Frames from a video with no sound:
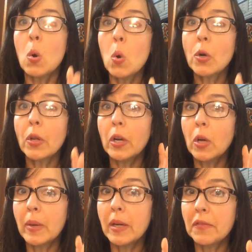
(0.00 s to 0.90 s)
Uno de
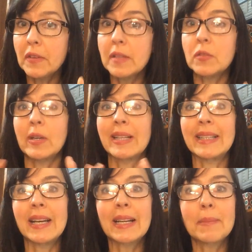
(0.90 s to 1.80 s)
los beneficios que
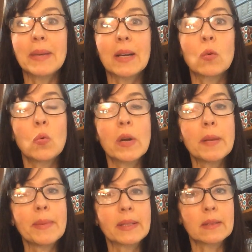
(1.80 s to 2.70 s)
tiene el cambiar una
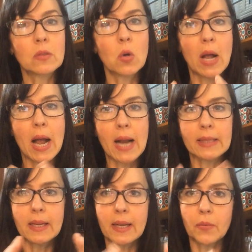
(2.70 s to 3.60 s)
alimentación
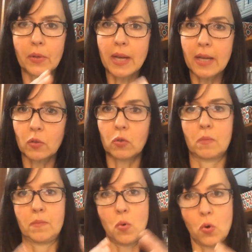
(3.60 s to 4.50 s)
alta en
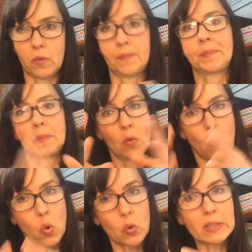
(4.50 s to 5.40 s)
carbohidratos por
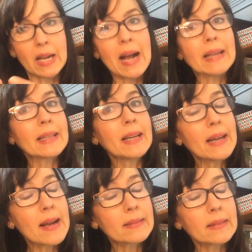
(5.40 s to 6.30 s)
otra alta en
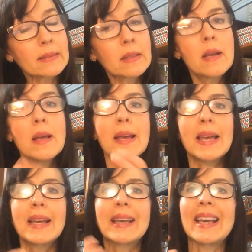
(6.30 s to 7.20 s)
grasas,
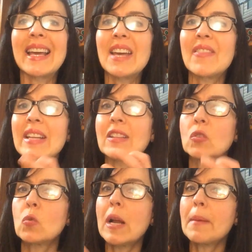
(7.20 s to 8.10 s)
es que
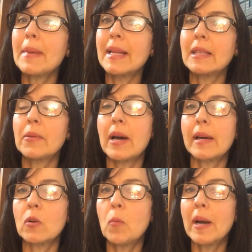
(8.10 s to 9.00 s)
eventualmente
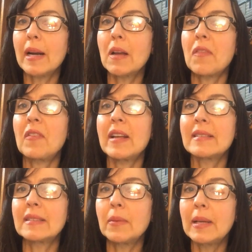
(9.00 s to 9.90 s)
vas a recuperar la
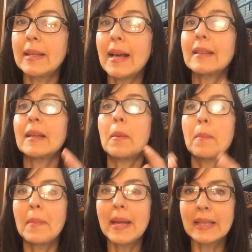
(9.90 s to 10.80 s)
flexibilidad
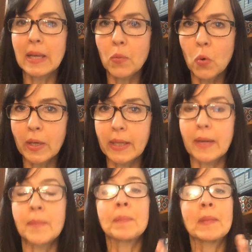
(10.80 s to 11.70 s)

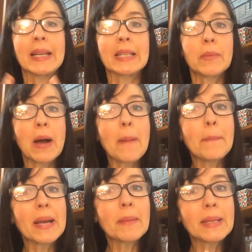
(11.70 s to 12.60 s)
metabólica, que te va
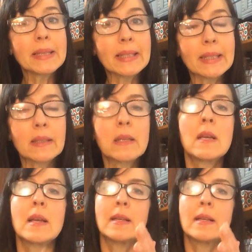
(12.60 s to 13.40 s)
a permitir